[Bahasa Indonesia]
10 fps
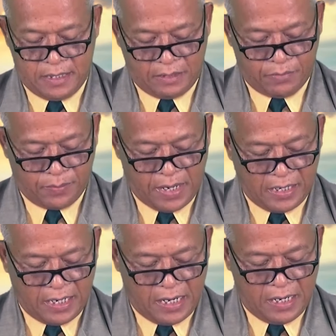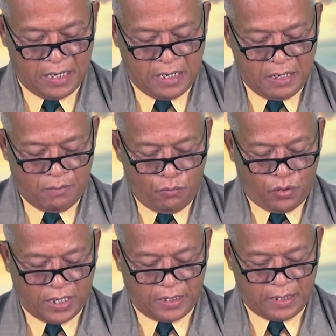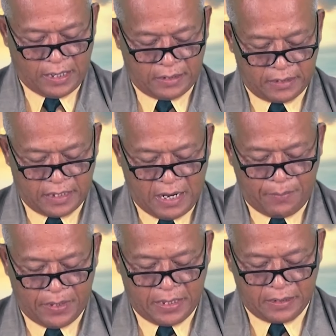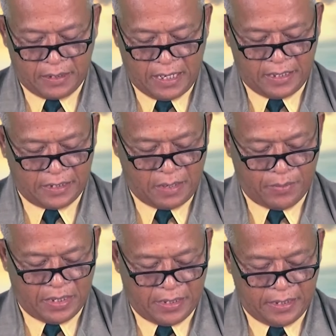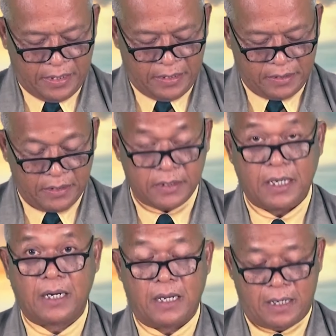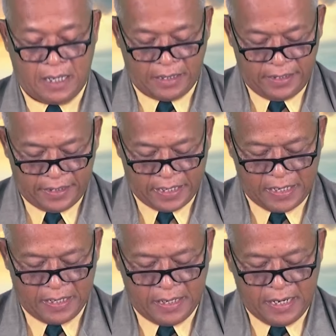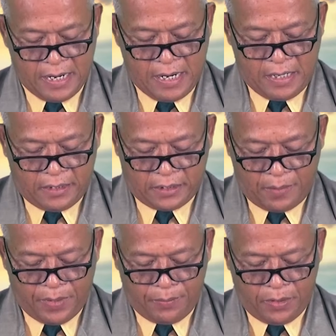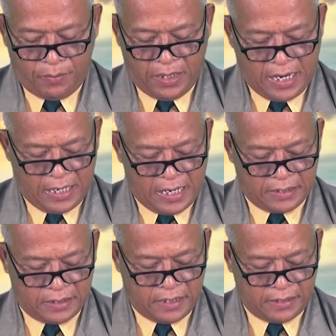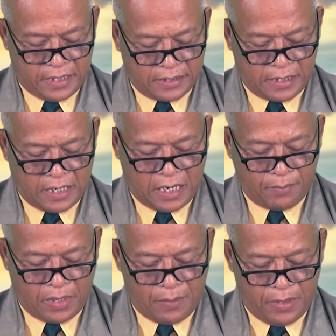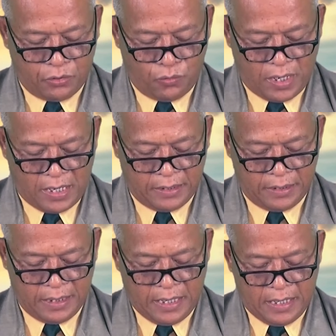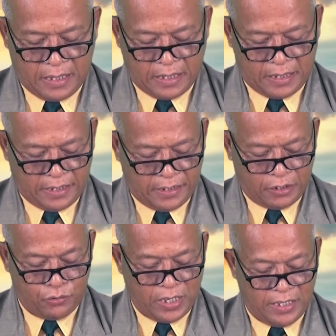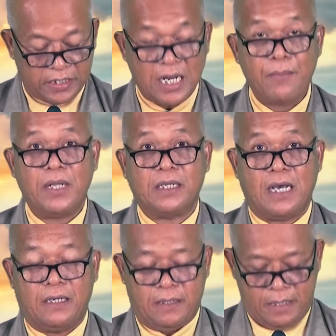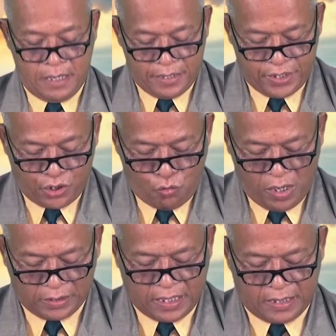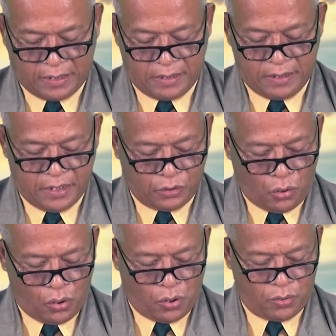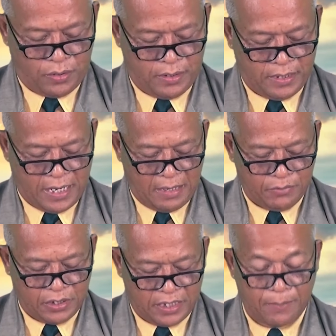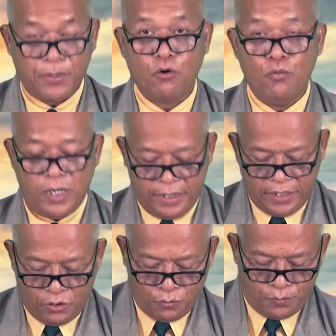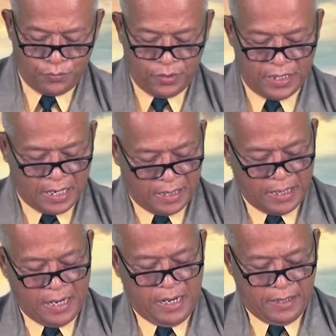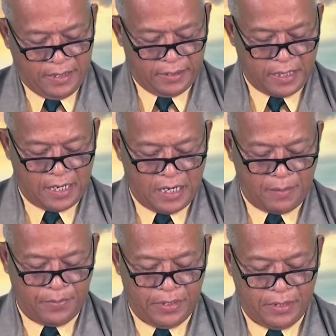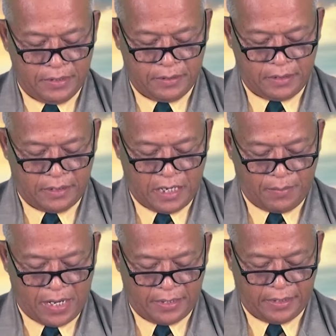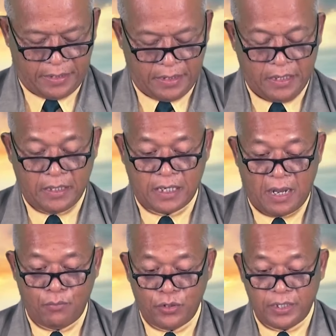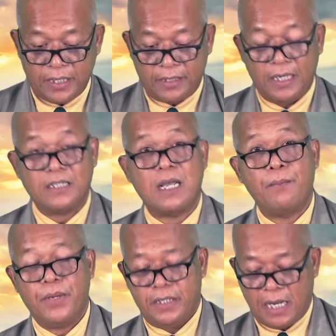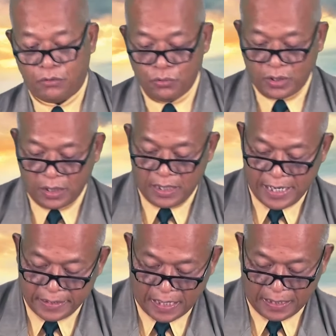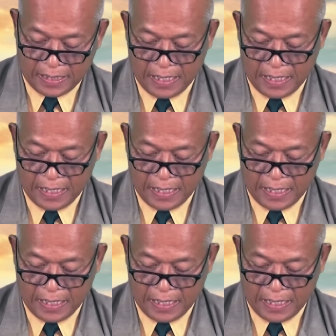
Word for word: dan berbangga bukan atas apa yang telah kita miliki secara lahiriah, ya, tetapi bermegahlah senantiasa dalam nama Tuhan, karena kita sudah diselamatkan, dikuatkan, ditolong di dalam setiap pergumulan hidup yang kita hadapi setiap hari. Namun kita tidak sampai jatuh tergeletak,